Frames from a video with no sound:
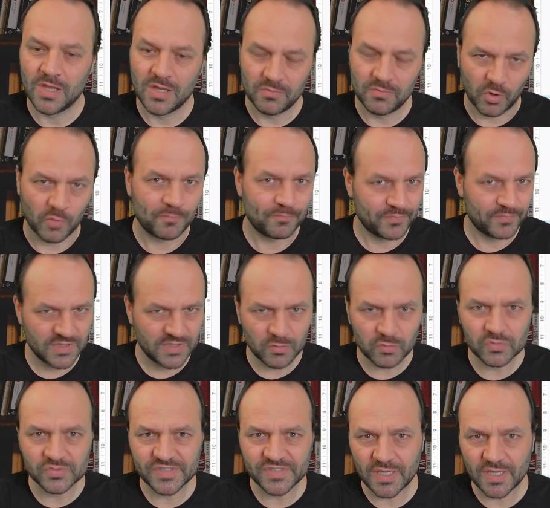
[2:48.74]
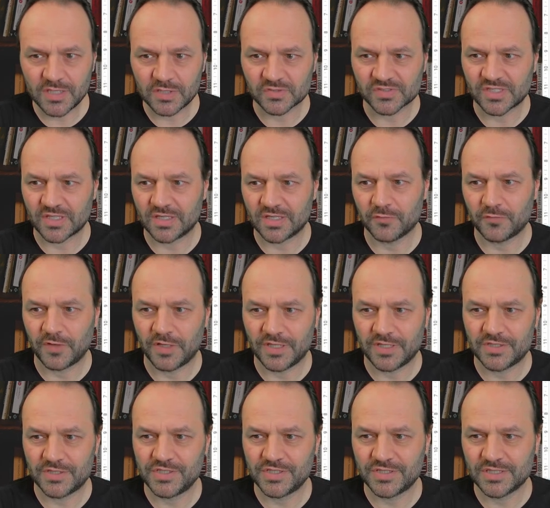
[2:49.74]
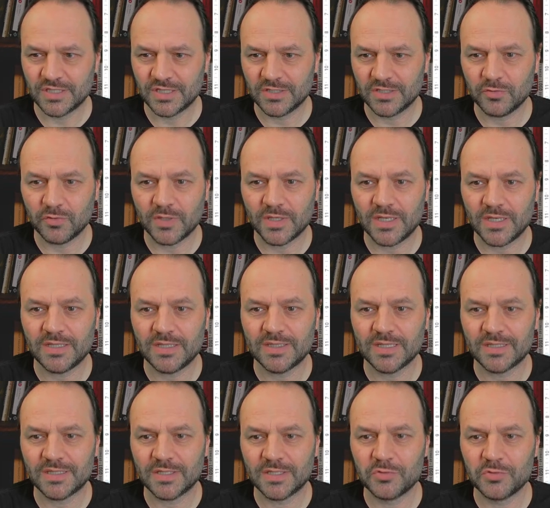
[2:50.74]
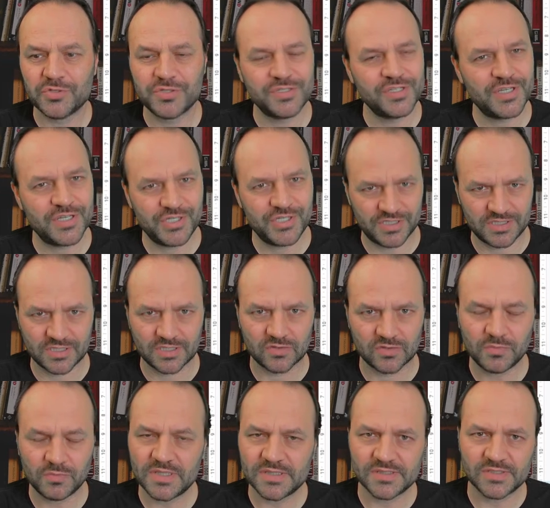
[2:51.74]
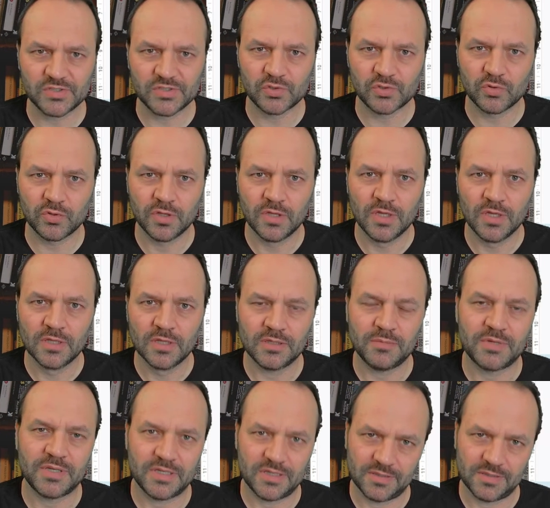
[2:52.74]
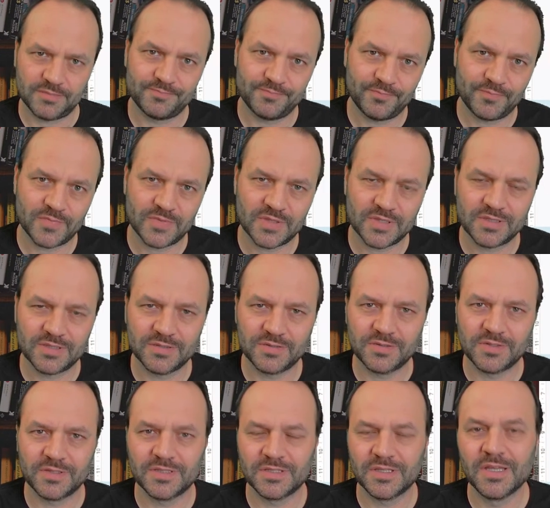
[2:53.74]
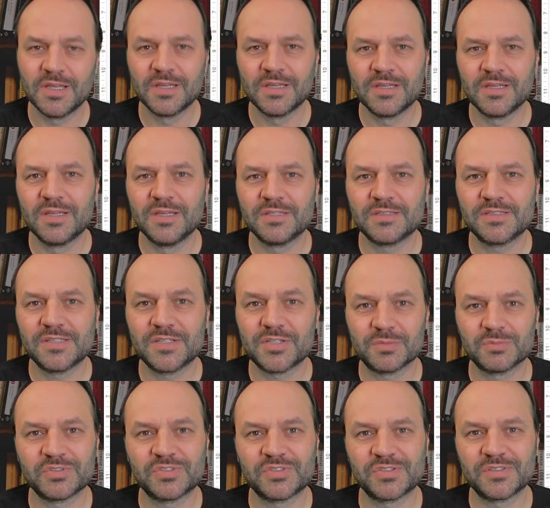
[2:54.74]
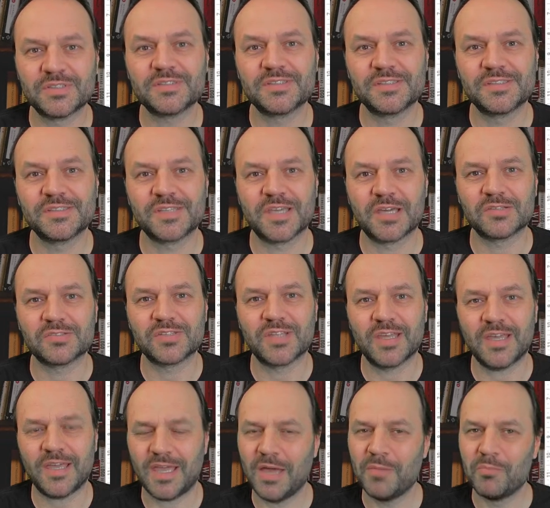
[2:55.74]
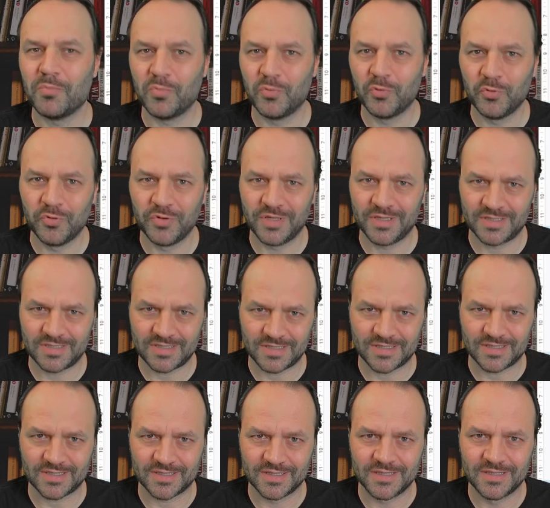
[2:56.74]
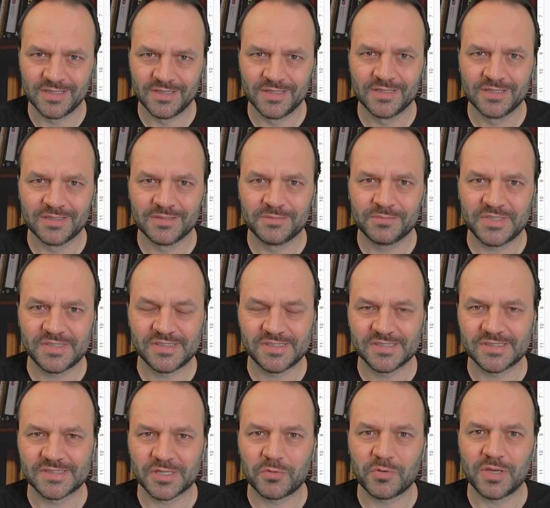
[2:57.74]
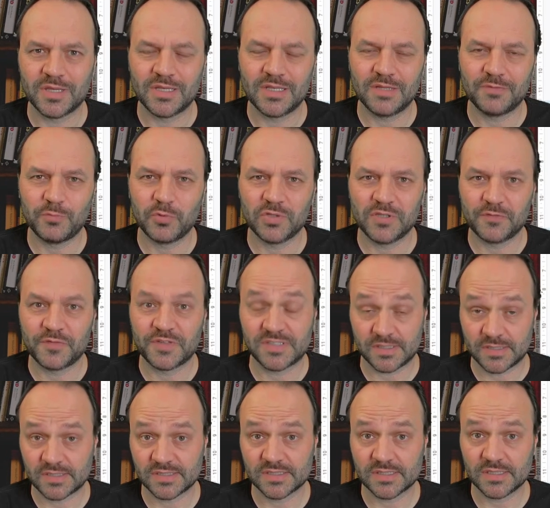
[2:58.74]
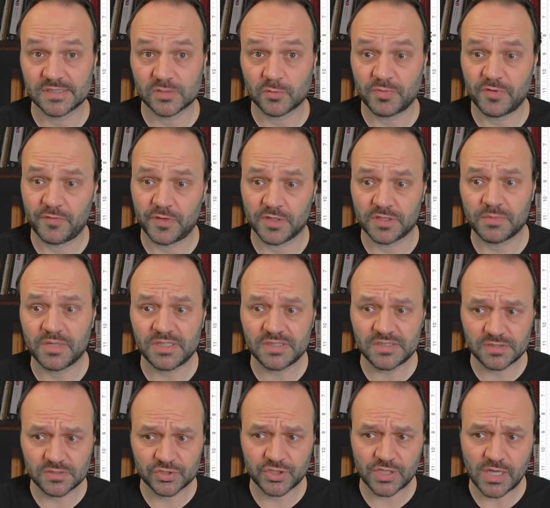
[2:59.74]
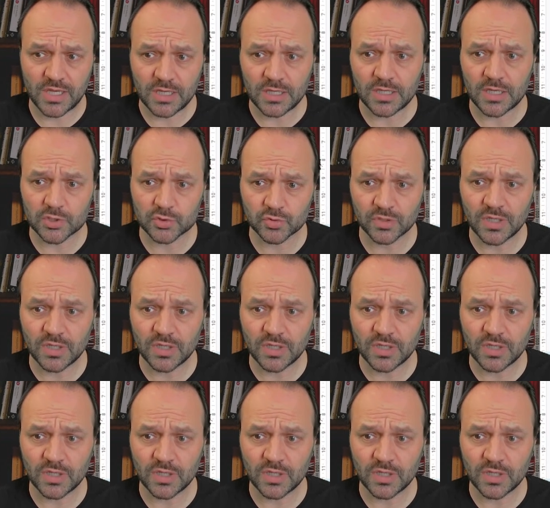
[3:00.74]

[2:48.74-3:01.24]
Bom, tem alguns errinhos, né? Eu falei ditando e ele entendeu digitando, mas isso também, sejamos sinceros, né? É muita precisão a ele poder fazer a transcrição perfeita, mas já ajuda